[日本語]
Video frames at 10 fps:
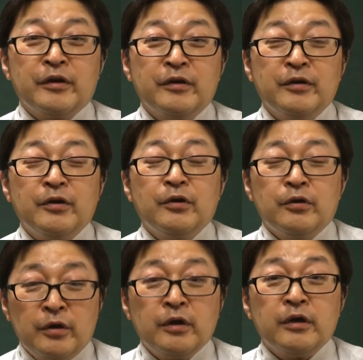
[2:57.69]
そうですよ
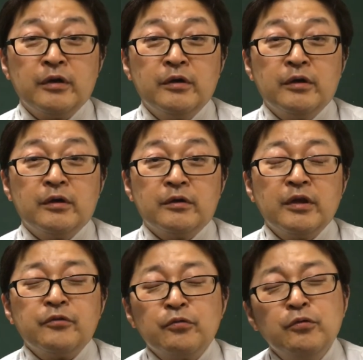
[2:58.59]
ね、えー、
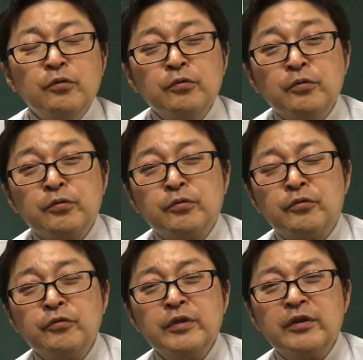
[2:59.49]
だからその子のことを
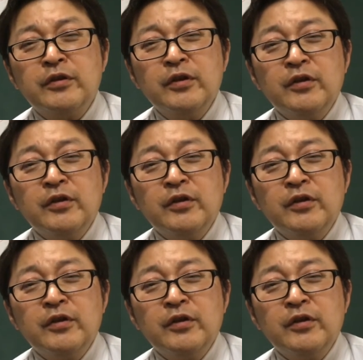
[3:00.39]
そんな